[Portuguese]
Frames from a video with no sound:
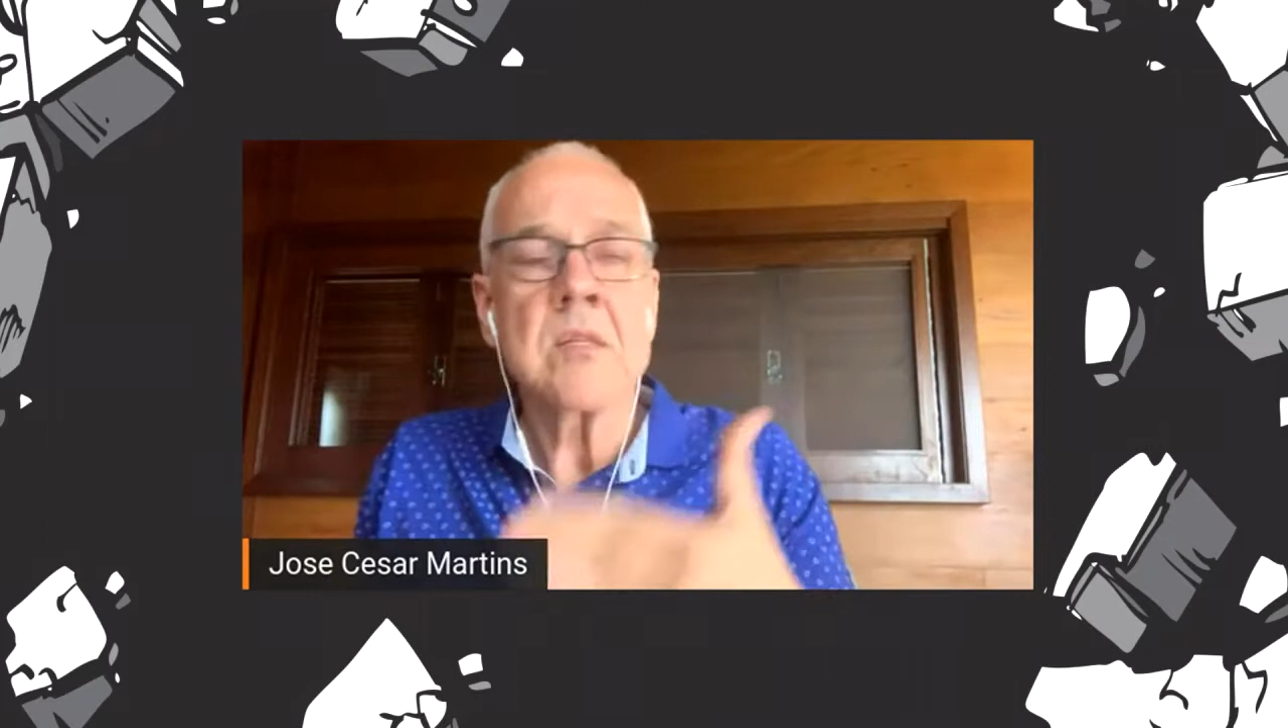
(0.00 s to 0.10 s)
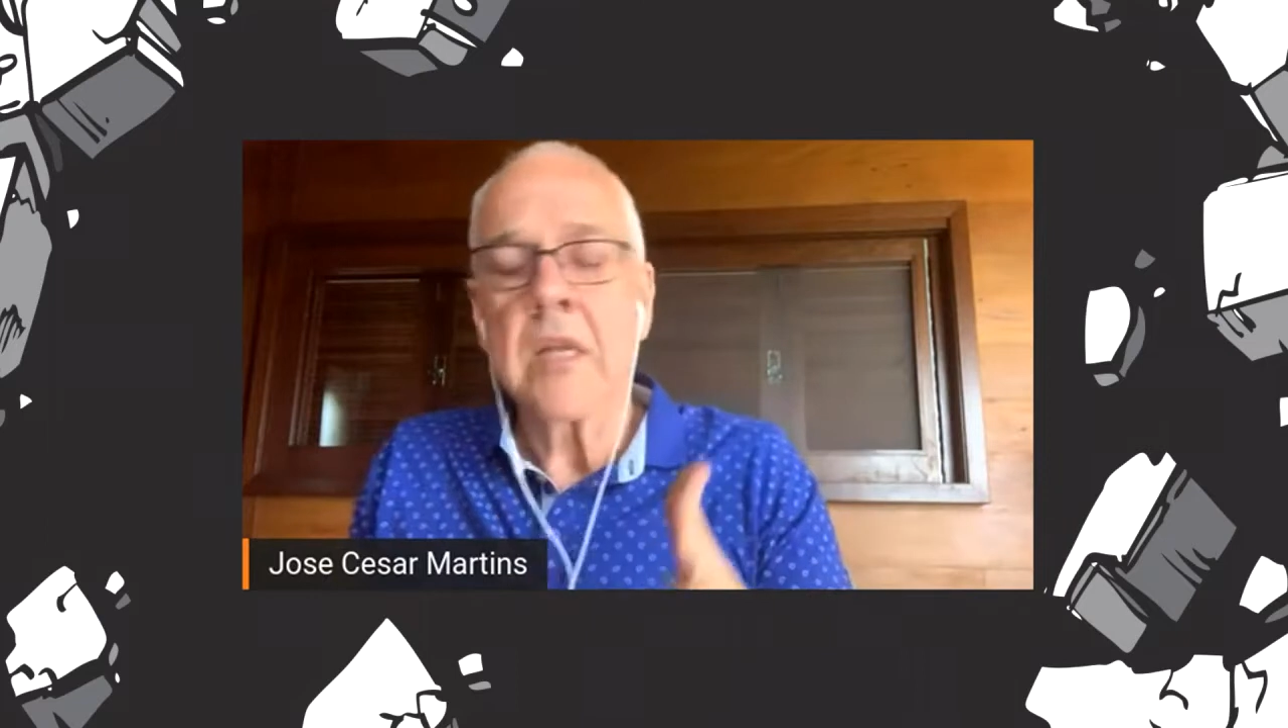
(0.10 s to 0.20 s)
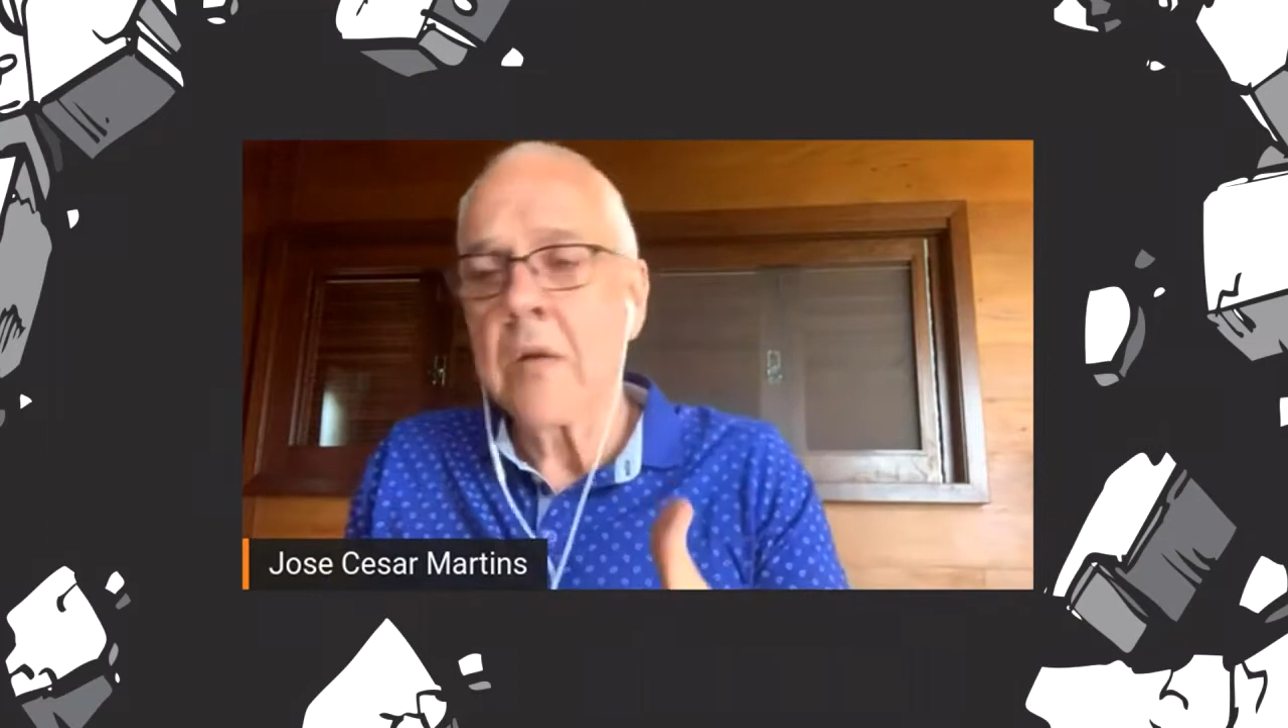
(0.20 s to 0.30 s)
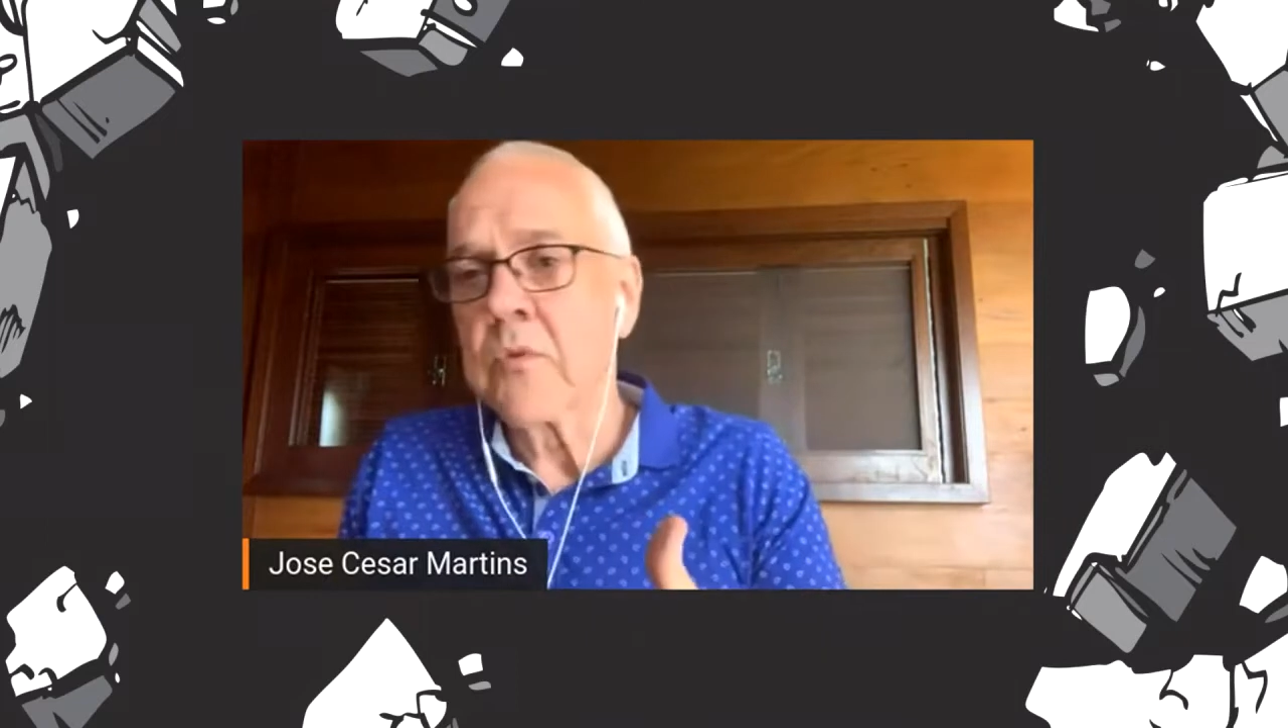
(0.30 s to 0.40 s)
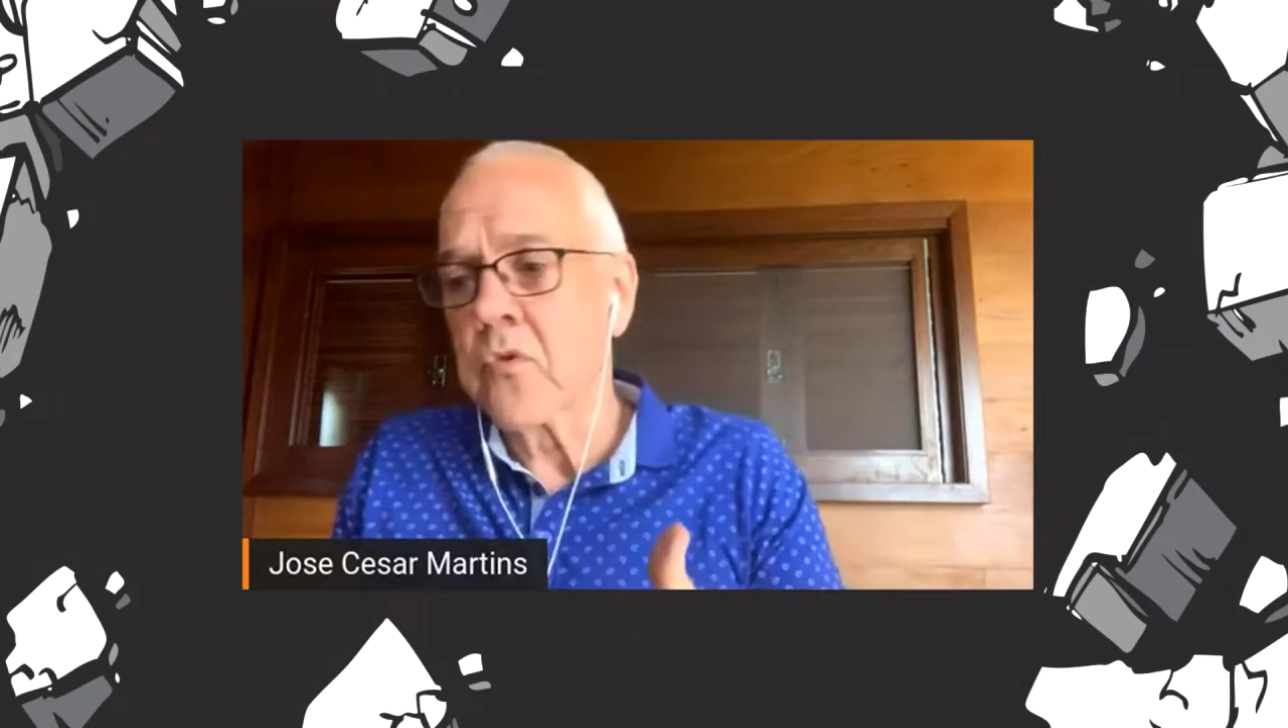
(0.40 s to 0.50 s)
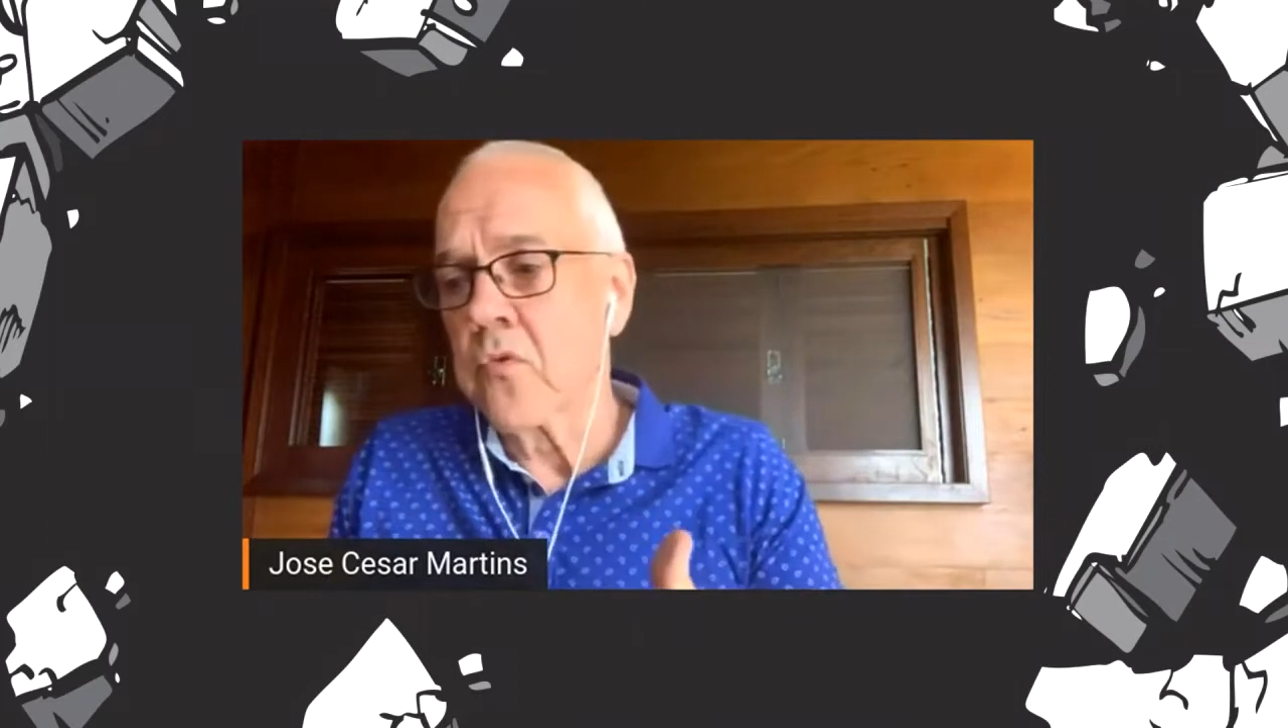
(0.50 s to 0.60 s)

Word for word: nós teremos